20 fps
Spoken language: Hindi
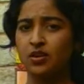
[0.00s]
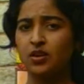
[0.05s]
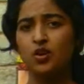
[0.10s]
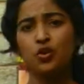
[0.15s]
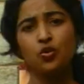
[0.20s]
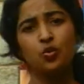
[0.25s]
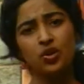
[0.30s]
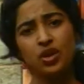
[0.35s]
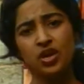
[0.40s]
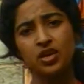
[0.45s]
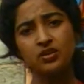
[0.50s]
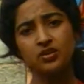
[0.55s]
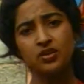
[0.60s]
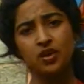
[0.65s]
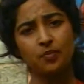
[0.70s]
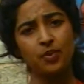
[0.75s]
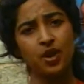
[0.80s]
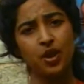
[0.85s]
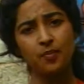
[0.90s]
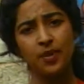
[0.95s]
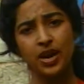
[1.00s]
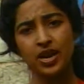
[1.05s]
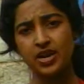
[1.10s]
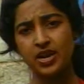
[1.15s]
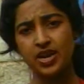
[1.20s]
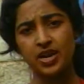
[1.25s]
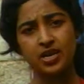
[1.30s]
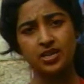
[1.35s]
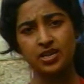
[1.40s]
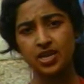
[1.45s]
क्योंकि इन सबका बैठने
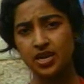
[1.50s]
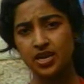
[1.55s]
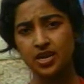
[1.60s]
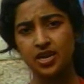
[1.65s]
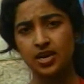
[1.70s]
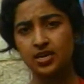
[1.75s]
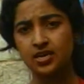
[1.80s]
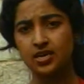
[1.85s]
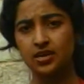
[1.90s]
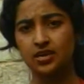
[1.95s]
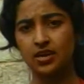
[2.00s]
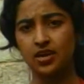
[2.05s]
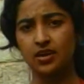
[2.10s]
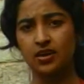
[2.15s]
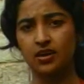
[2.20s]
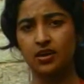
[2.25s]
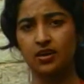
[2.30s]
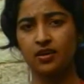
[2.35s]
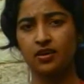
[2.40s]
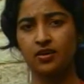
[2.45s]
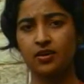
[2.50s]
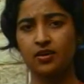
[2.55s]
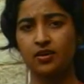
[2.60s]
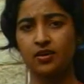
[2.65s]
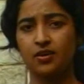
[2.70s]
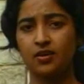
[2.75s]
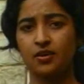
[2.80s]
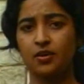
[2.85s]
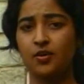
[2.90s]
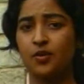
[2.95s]
का तरीका ठीक नहीं है
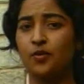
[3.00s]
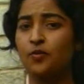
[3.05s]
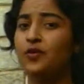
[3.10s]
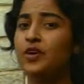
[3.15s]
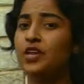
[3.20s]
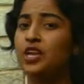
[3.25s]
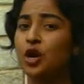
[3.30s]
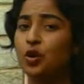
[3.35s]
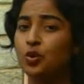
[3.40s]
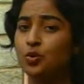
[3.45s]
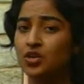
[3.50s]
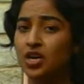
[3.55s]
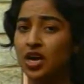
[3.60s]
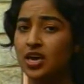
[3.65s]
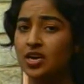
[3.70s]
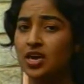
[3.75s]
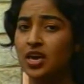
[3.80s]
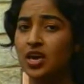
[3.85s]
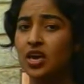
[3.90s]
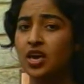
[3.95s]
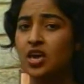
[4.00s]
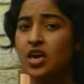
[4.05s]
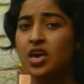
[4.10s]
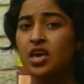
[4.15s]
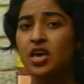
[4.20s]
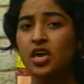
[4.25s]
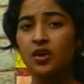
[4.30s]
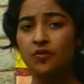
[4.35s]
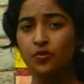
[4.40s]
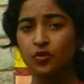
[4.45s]
वीना को चाहिए
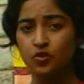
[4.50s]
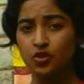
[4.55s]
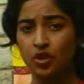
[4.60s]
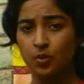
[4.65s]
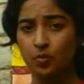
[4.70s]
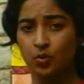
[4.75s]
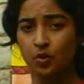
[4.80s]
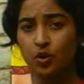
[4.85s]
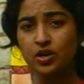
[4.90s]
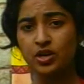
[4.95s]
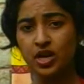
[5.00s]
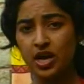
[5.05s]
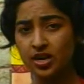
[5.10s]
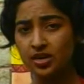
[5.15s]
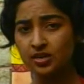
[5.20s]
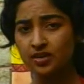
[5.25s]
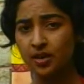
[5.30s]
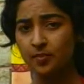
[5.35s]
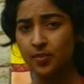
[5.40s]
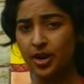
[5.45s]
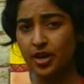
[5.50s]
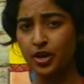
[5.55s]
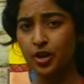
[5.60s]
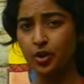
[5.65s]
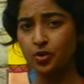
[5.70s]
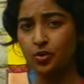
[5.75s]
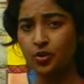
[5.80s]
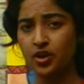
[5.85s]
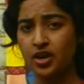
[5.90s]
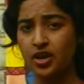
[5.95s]
कि वो सबको ढंग से बैठने
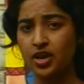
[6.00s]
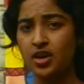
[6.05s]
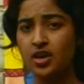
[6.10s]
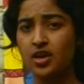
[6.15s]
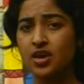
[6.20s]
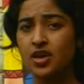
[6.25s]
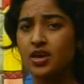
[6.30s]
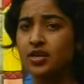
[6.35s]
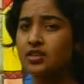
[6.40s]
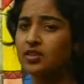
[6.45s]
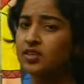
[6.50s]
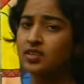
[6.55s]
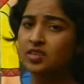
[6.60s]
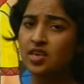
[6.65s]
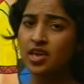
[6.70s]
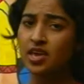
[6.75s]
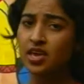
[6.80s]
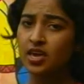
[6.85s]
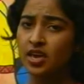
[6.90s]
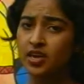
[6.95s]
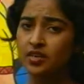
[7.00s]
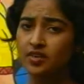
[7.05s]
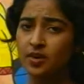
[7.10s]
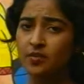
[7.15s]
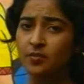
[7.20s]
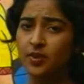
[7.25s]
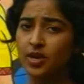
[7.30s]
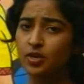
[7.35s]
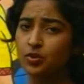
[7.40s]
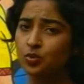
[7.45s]
को कहे जिससे कि ये सब
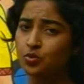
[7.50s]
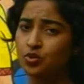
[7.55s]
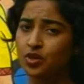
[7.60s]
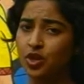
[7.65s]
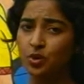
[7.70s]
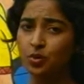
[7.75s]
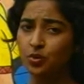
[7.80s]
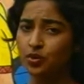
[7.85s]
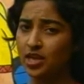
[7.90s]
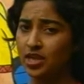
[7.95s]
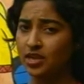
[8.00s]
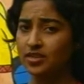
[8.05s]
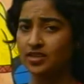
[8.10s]
एक दूसरे को देख